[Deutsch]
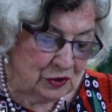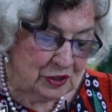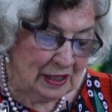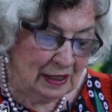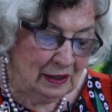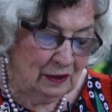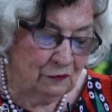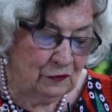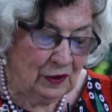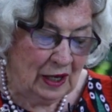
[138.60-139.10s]
für
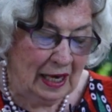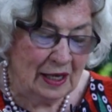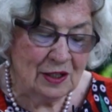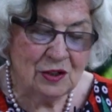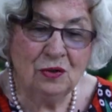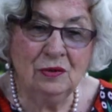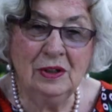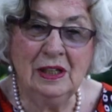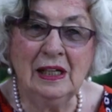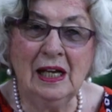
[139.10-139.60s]
seine
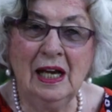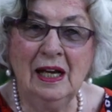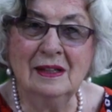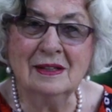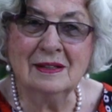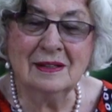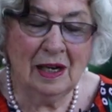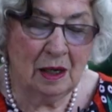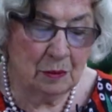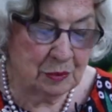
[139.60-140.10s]
Verheißungen
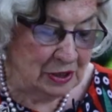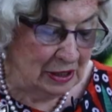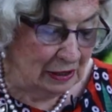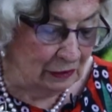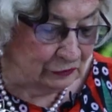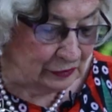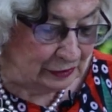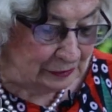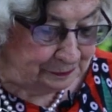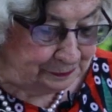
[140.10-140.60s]
keine
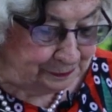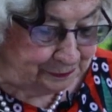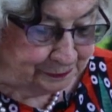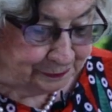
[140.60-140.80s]
Selbsthilfe.